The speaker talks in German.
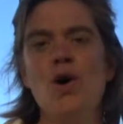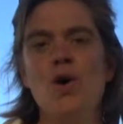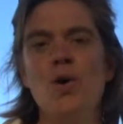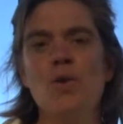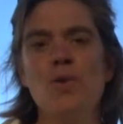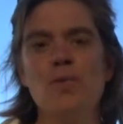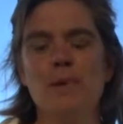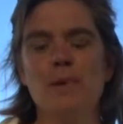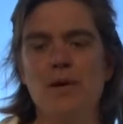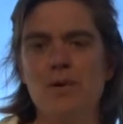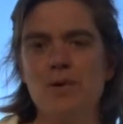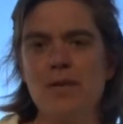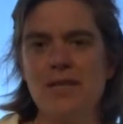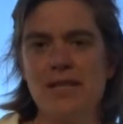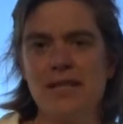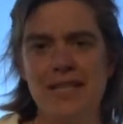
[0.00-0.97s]
Und bei
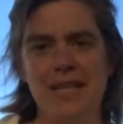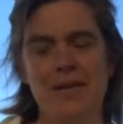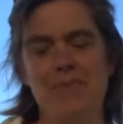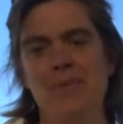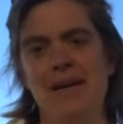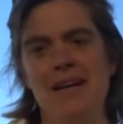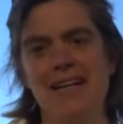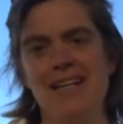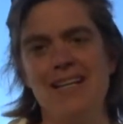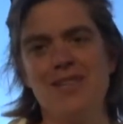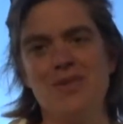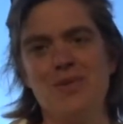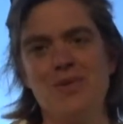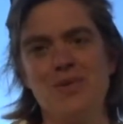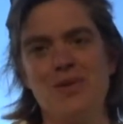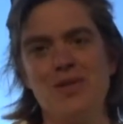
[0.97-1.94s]
uns in Lattbergen
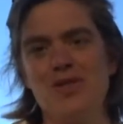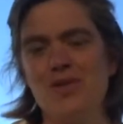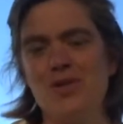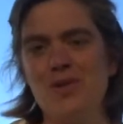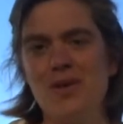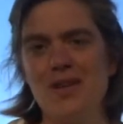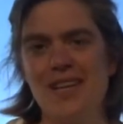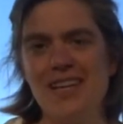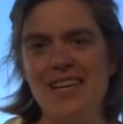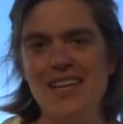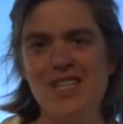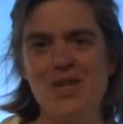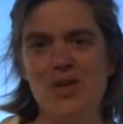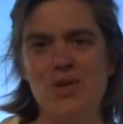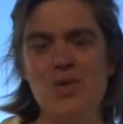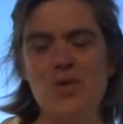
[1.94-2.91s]
ist unsere schöne
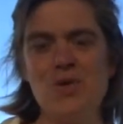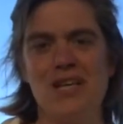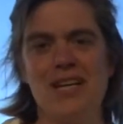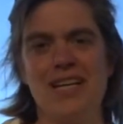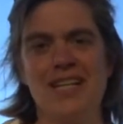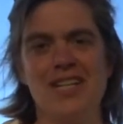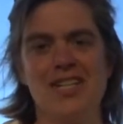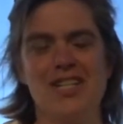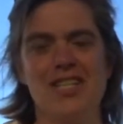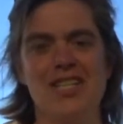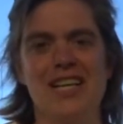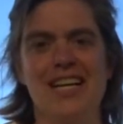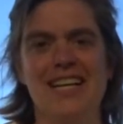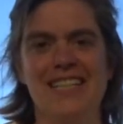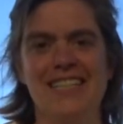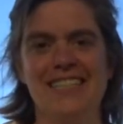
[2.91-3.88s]
Kirche rot
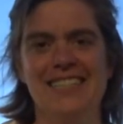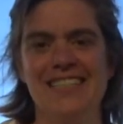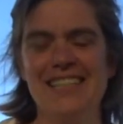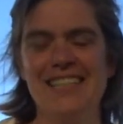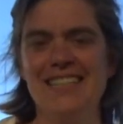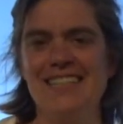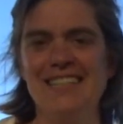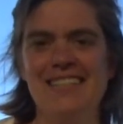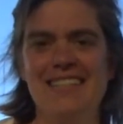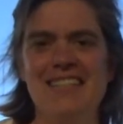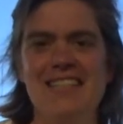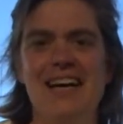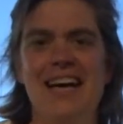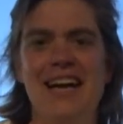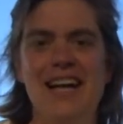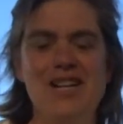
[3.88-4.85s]
angestrahlt, jetzt in
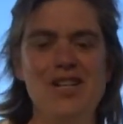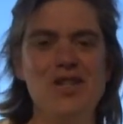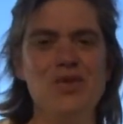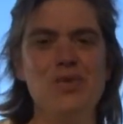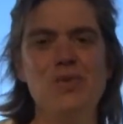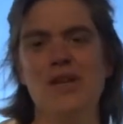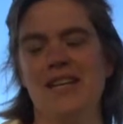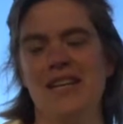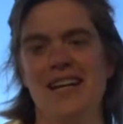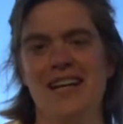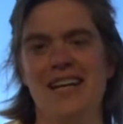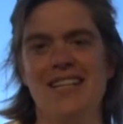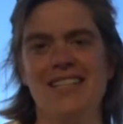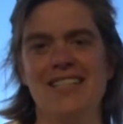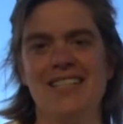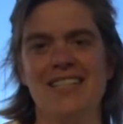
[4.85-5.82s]
dieser hellen
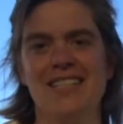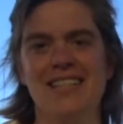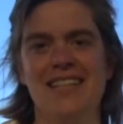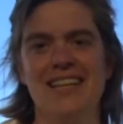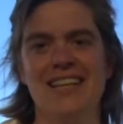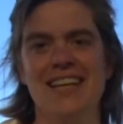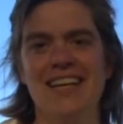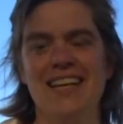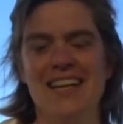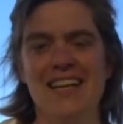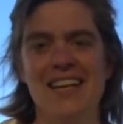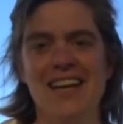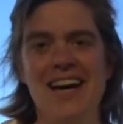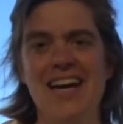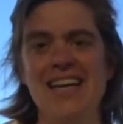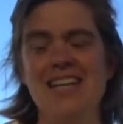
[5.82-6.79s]
Juninacht.
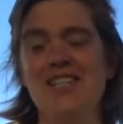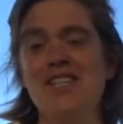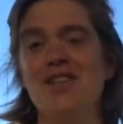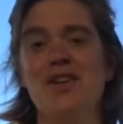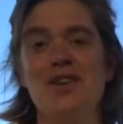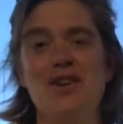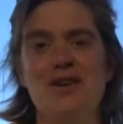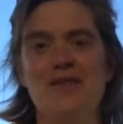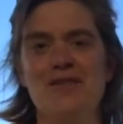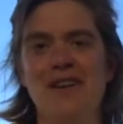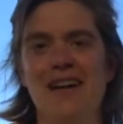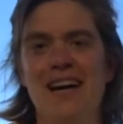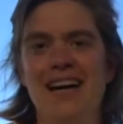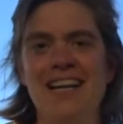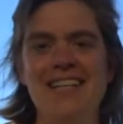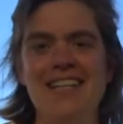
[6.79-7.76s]
Night of
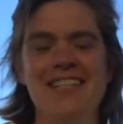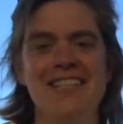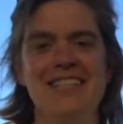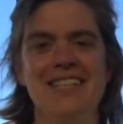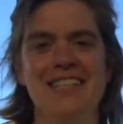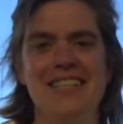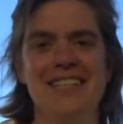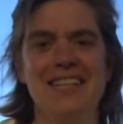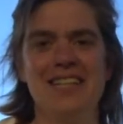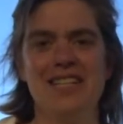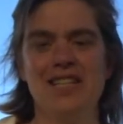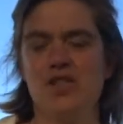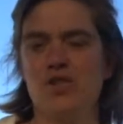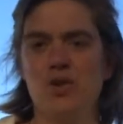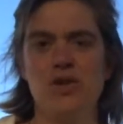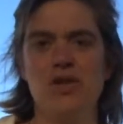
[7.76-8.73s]
Light,
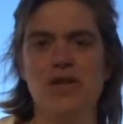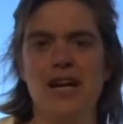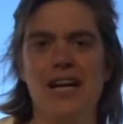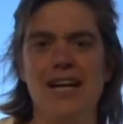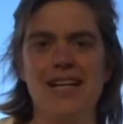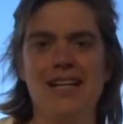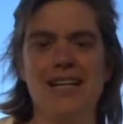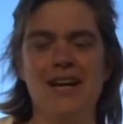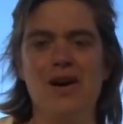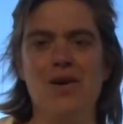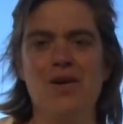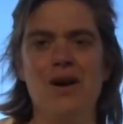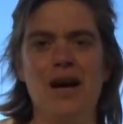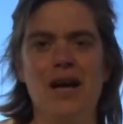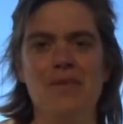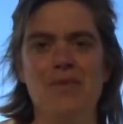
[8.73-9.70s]
das könnte eigentlich
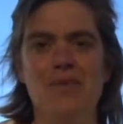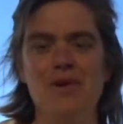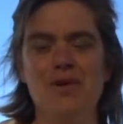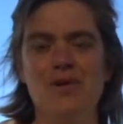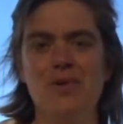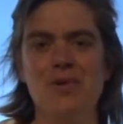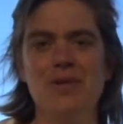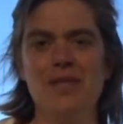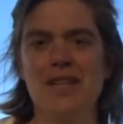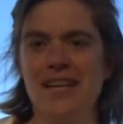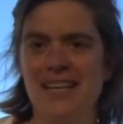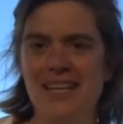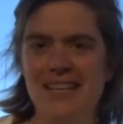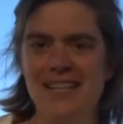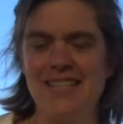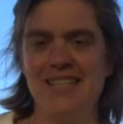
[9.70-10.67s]
auch ein Motto unserer
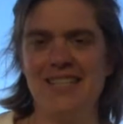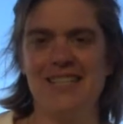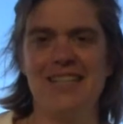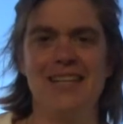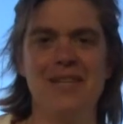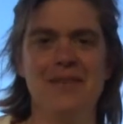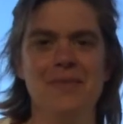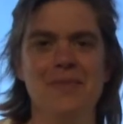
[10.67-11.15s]
Kirche sein.